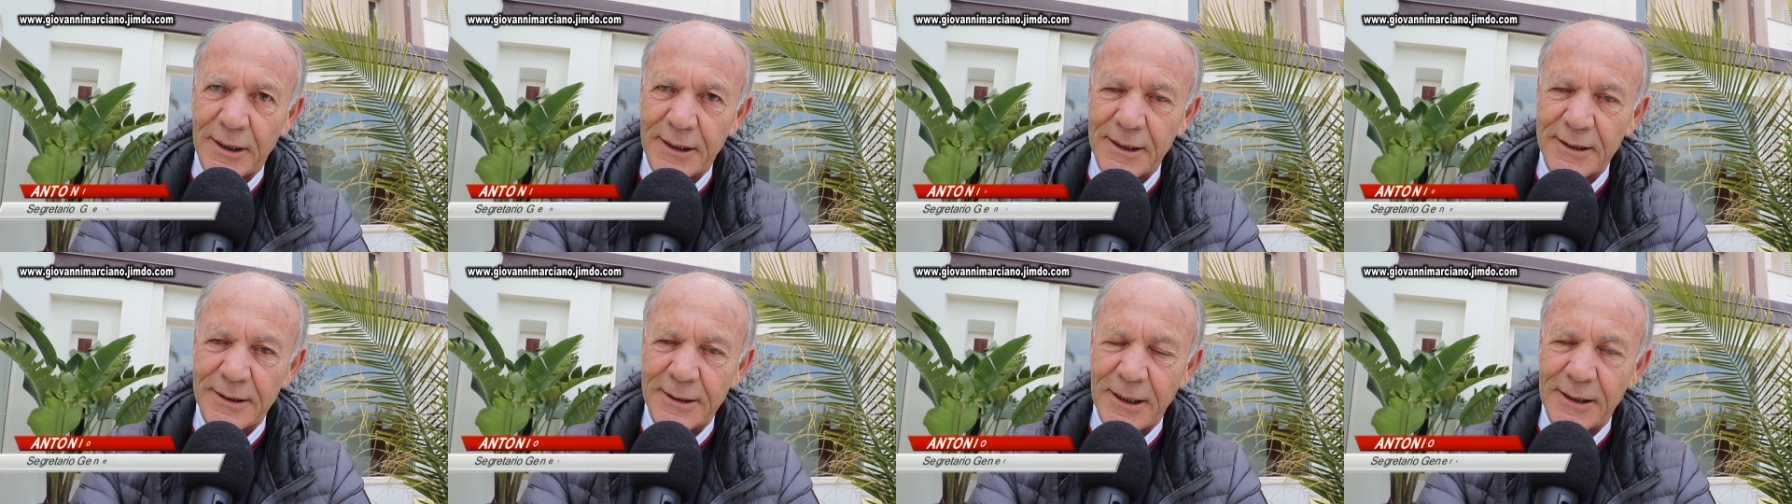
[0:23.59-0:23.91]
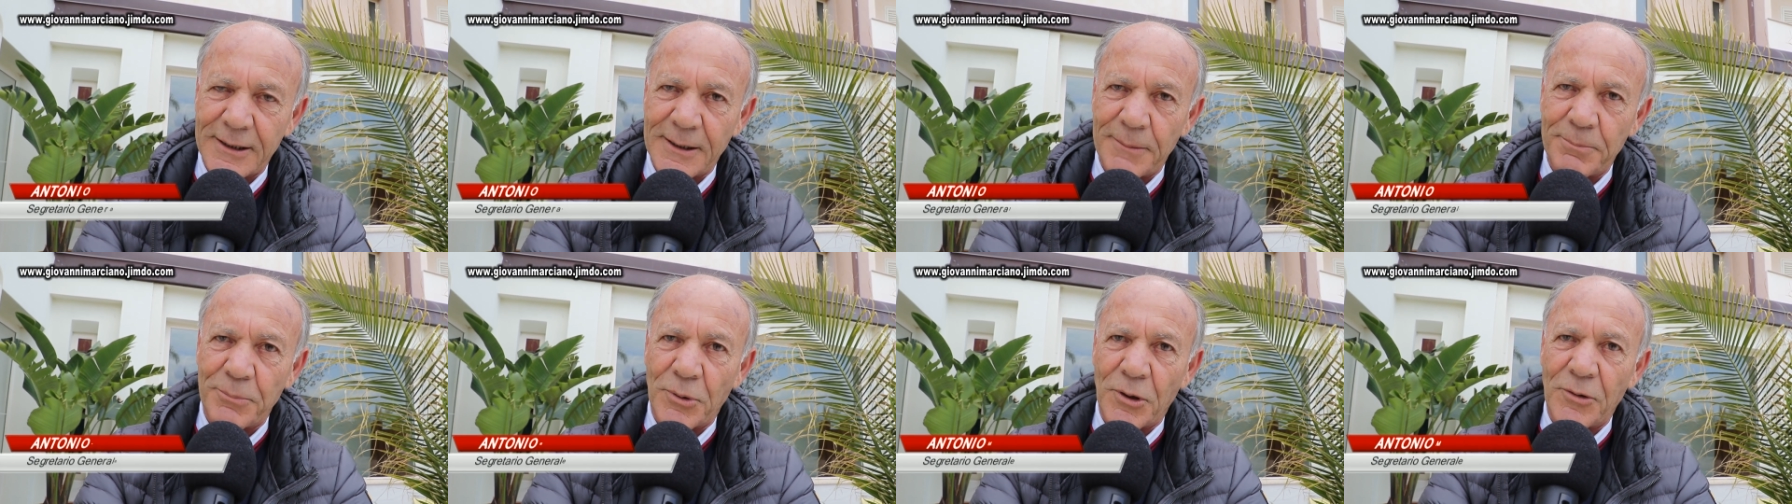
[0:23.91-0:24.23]
che è
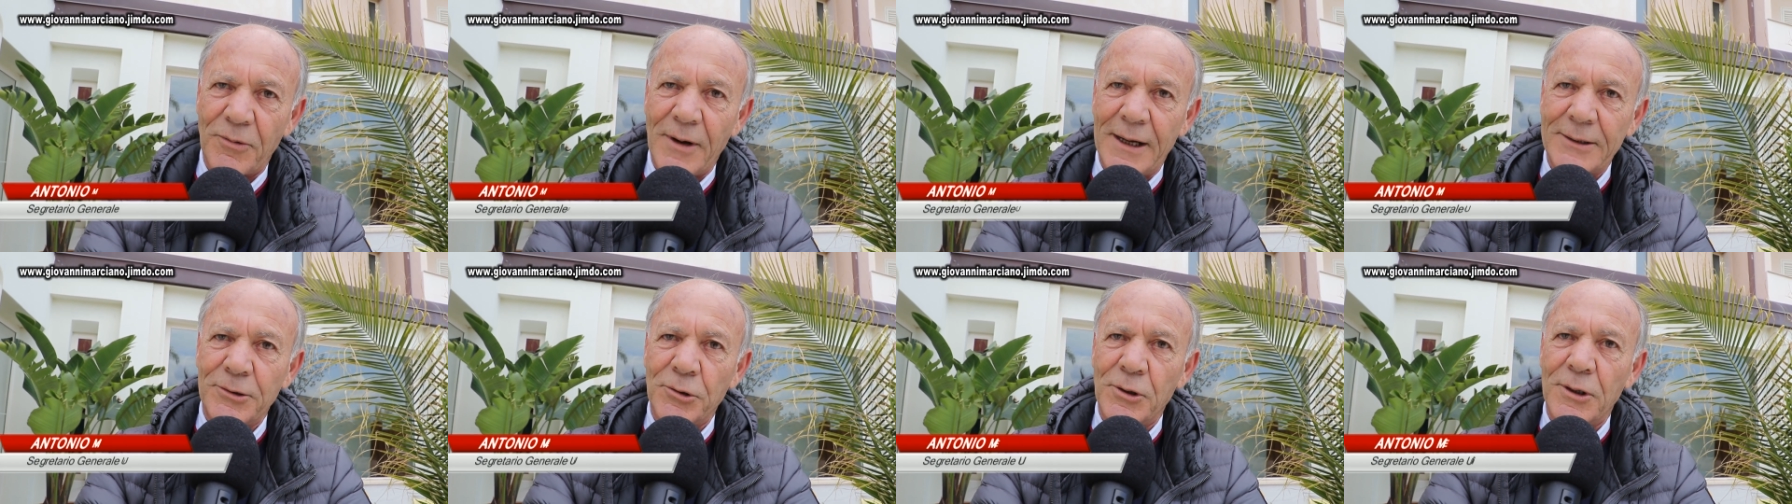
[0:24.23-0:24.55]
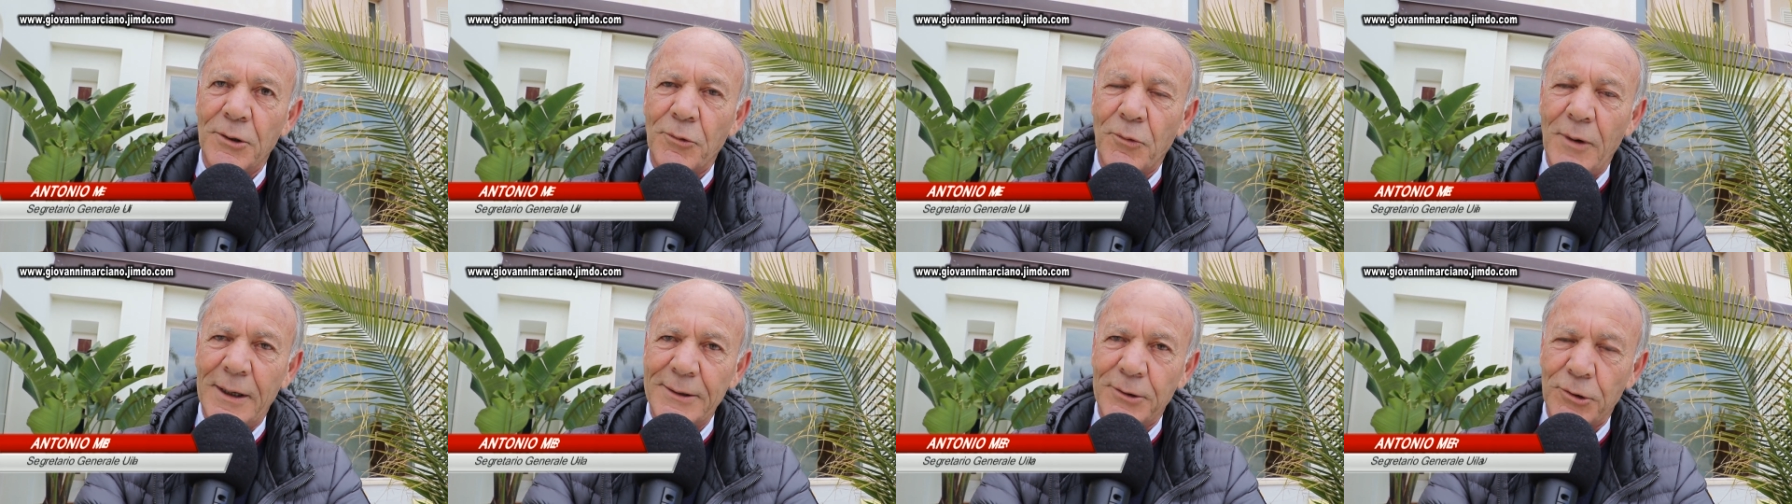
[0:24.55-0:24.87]
stato approvato
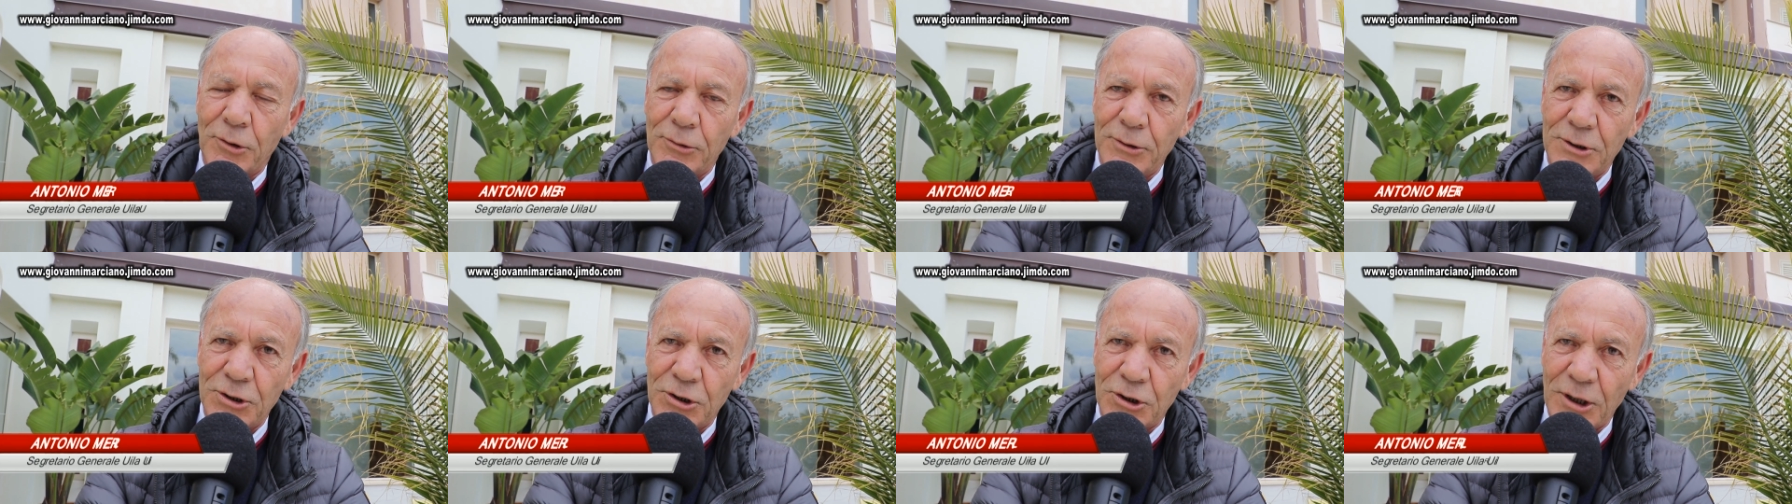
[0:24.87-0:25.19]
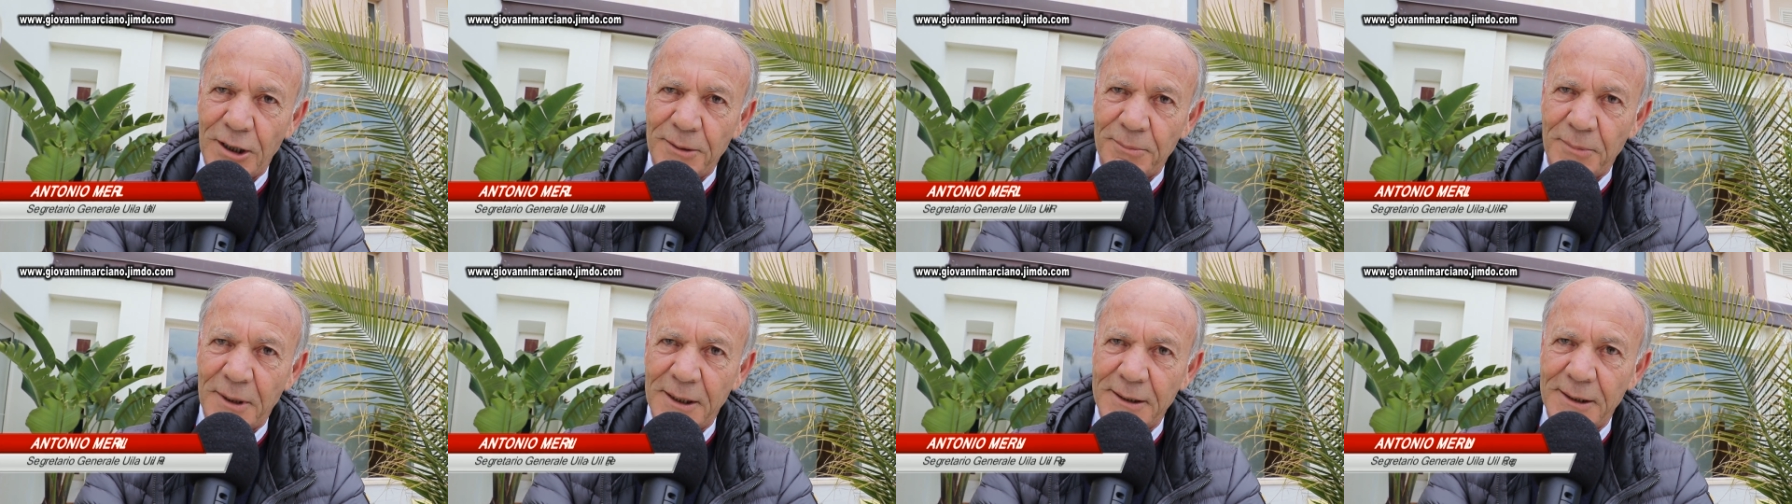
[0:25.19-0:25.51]
il 4
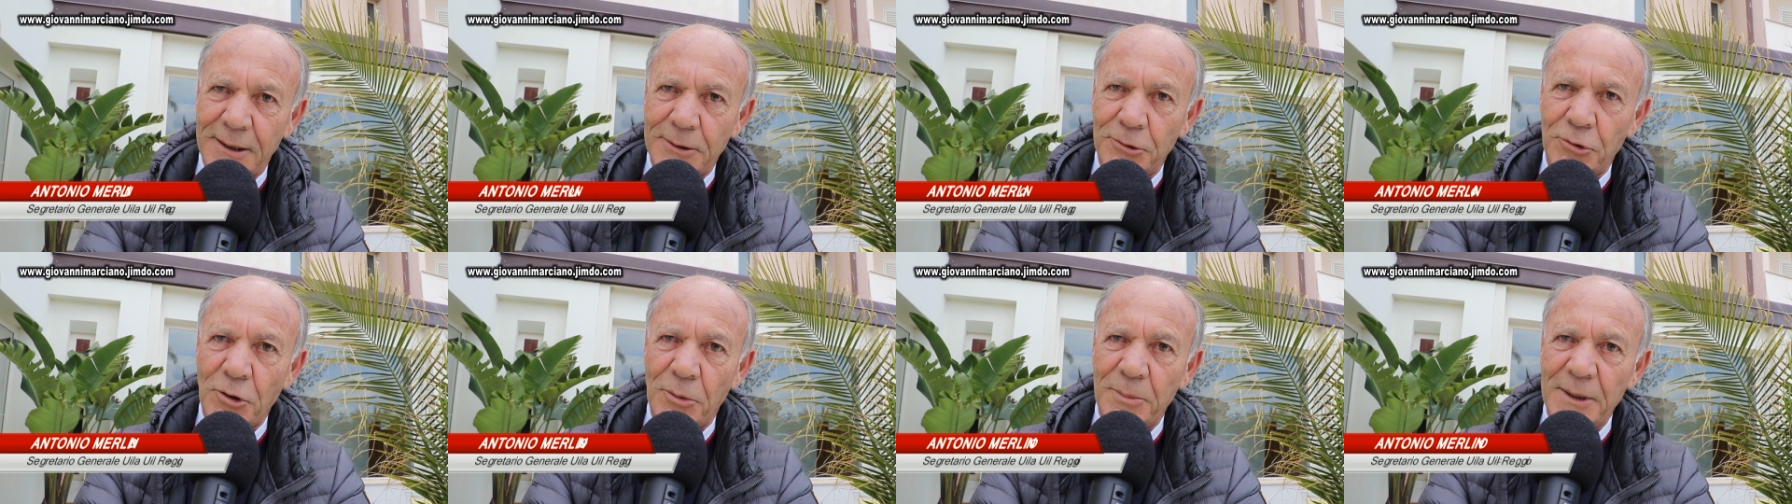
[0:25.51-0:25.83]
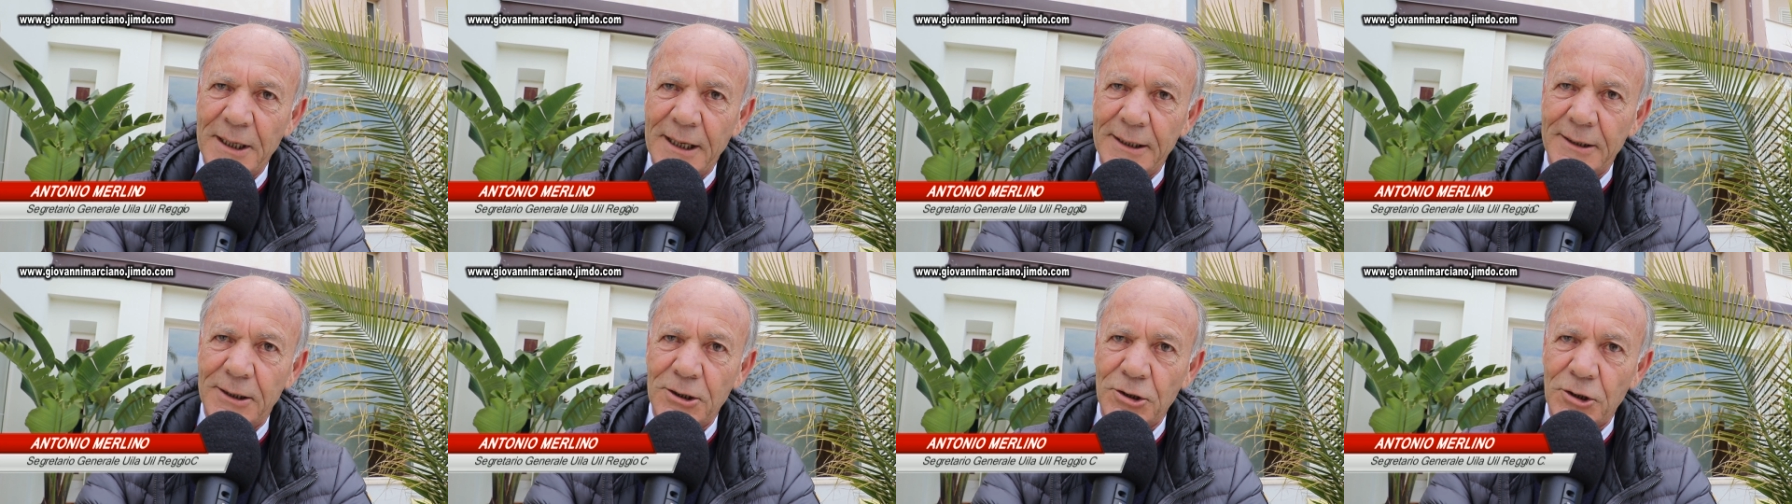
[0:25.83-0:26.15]
dicembre del
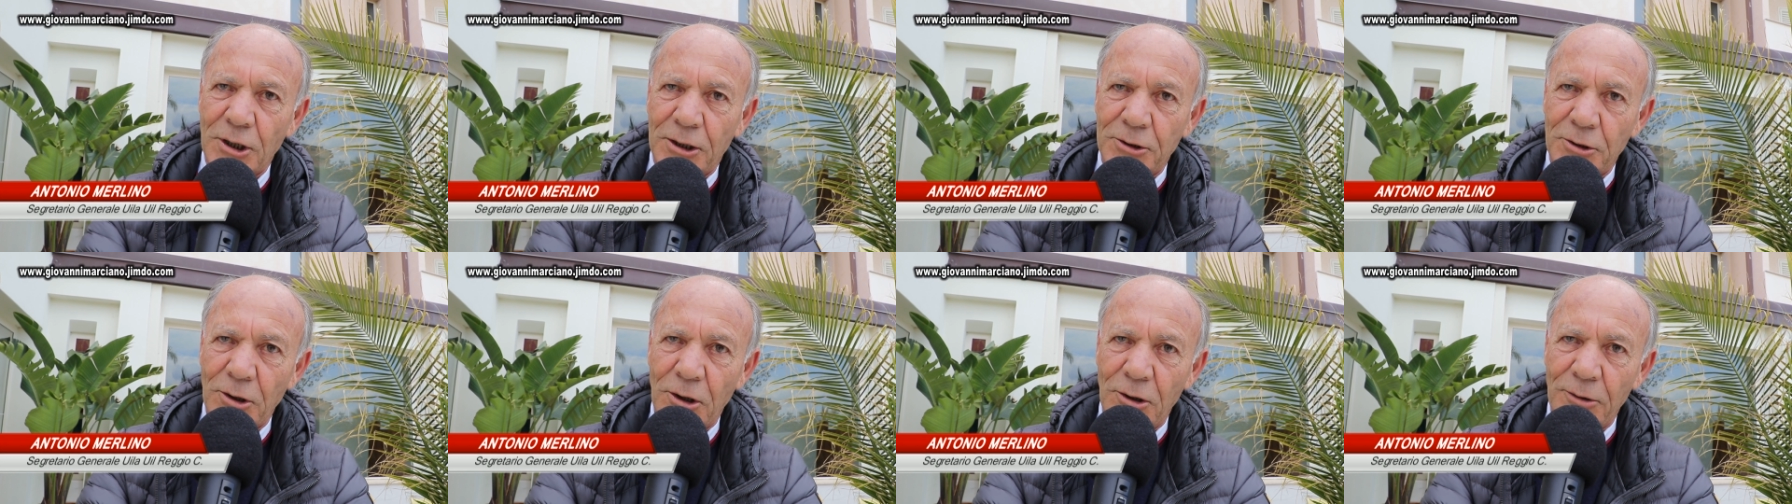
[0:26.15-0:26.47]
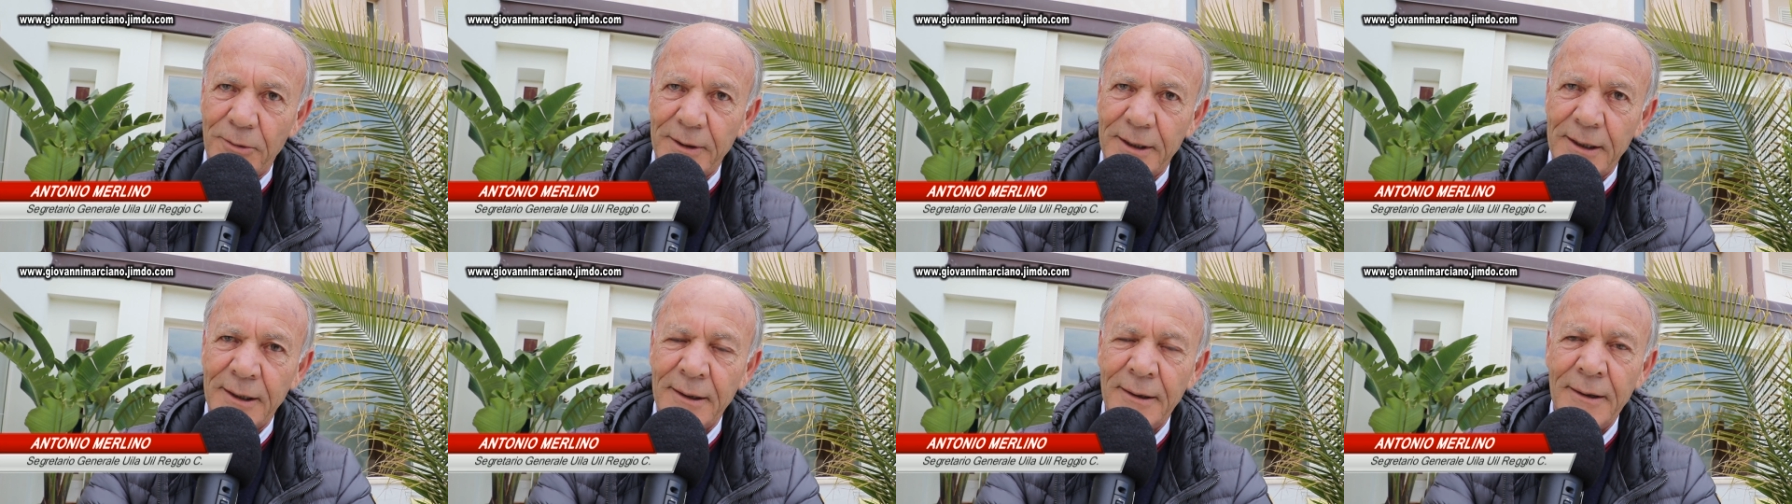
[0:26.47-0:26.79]

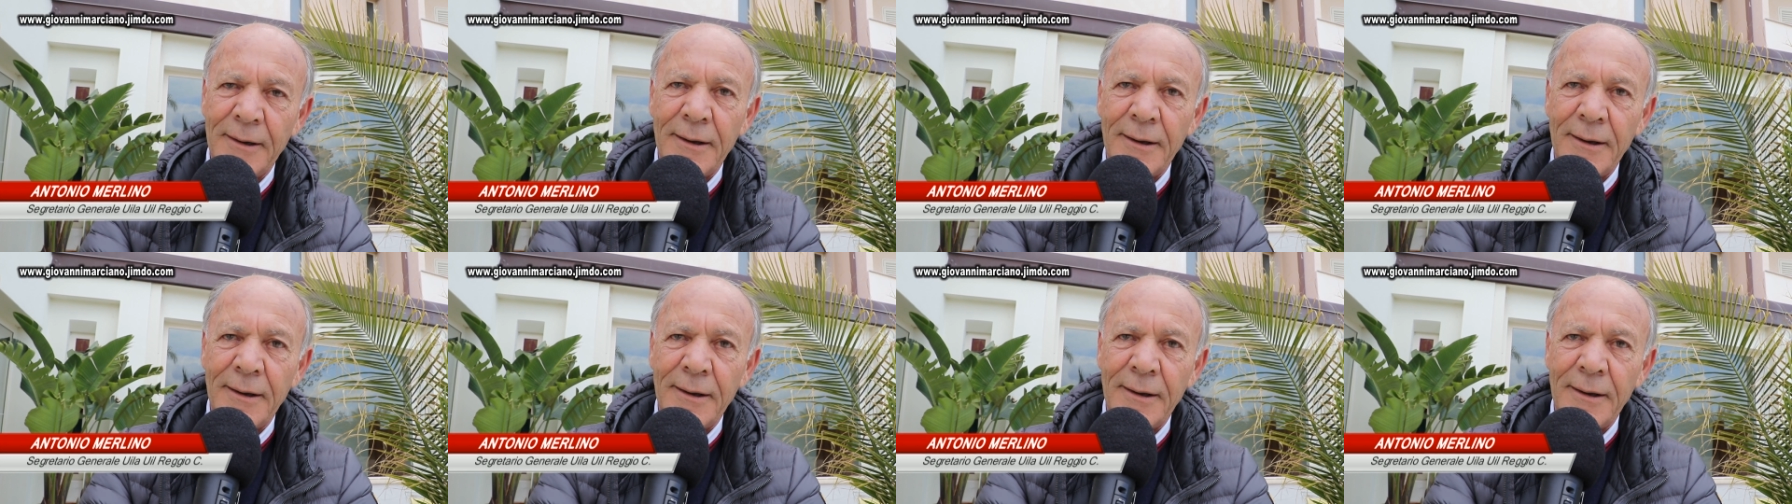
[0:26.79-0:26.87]
2019